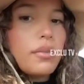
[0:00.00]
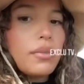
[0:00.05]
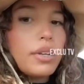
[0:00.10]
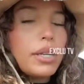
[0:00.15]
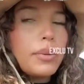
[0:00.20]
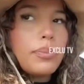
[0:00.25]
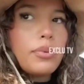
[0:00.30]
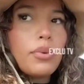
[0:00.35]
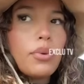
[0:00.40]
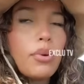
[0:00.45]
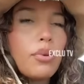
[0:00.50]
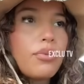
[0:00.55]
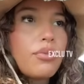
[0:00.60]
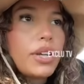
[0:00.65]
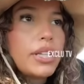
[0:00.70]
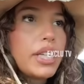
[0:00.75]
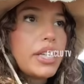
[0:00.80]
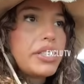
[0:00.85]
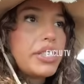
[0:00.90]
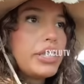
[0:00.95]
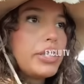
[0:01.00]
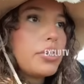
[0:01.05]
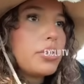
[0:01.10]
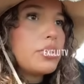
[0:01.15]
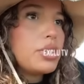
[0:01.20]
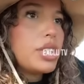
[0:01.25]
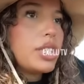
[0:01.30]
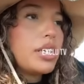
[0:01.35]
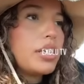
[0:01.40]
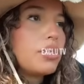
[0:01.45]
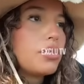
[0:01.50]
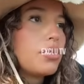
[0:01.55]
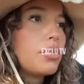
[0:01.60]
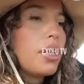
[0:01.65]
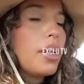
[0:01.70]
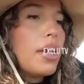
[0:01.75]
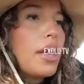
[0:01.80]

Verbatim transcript: les plus gros fanatiques que j'ai et que